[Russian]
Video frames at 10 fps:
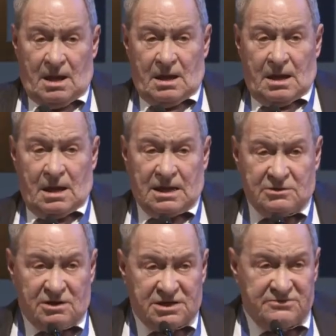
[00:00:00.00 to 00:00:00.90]
э,
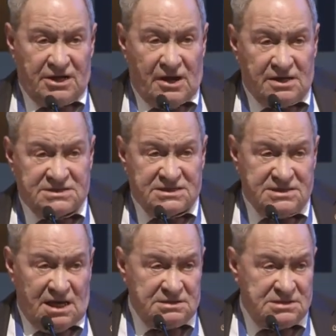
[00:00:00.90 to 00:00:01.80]
которые развлекаются
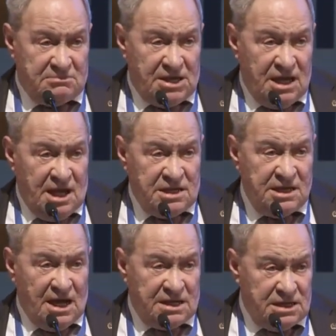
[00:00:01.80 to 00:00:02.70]
санкциями,
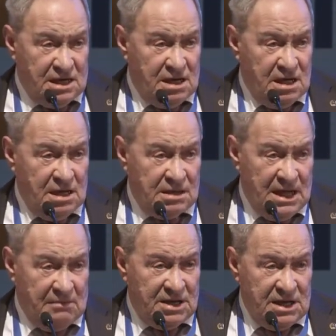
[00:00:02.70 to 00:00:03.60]
никаких
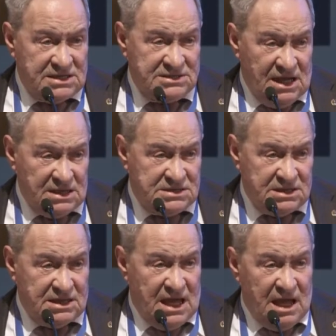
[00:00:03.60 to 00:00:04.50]
нам санкций
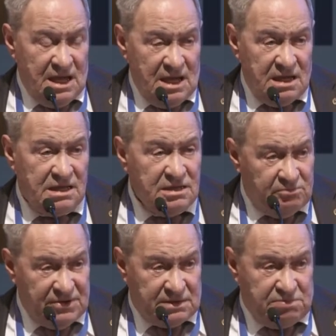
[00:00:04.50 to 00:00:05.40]
на
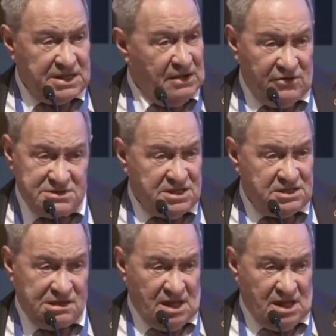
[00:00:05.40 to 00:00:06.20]
импорт продовольствия не